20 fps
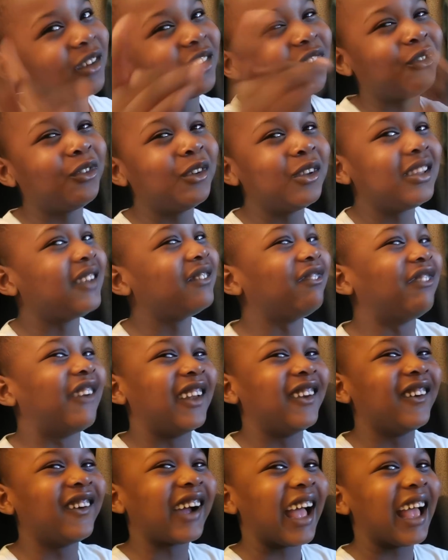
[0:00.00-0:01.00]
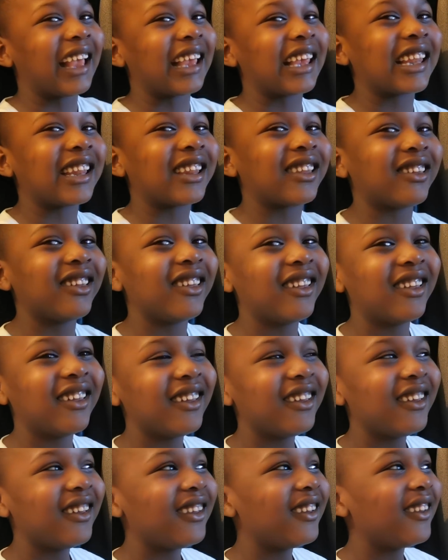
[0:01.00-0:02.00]
mais je vous dis pas le reste.
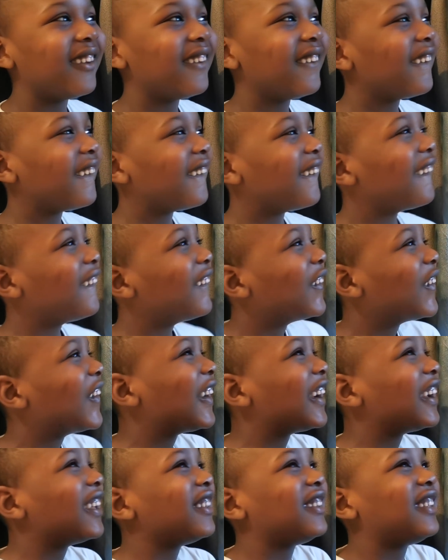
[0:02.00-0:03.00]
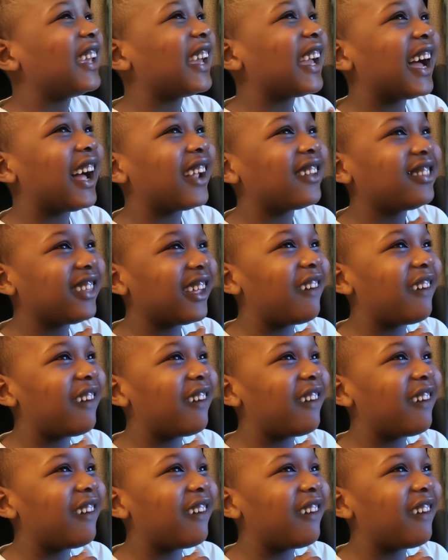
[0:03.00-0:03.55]
J'ai hâte